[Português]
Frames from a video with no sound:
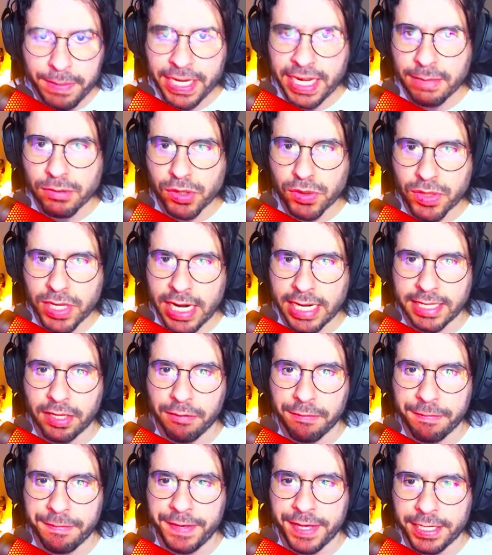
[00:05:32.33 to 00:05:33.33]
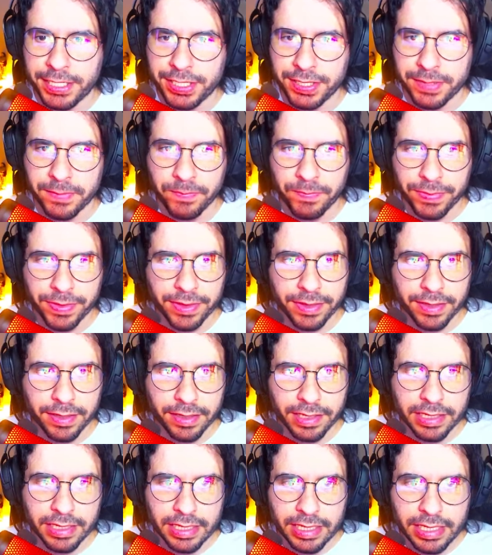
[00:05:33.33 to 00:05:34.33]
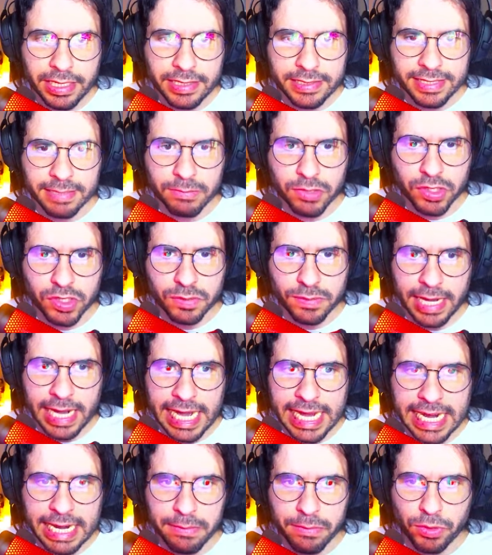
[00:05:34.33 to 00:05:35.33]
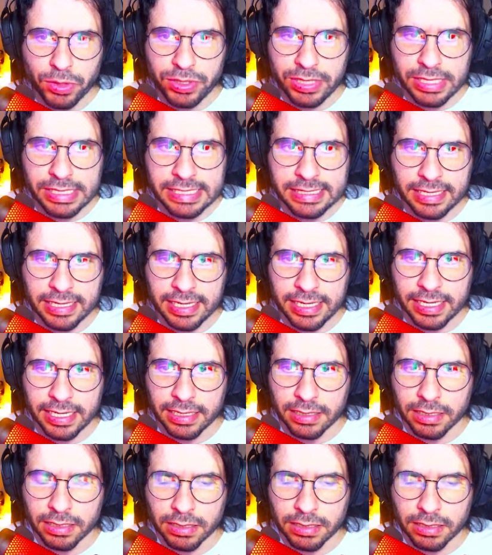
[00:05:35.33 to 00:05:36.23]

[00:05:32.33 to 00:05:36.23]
Pegamos um cartão verde e estamos numa área muito estranha.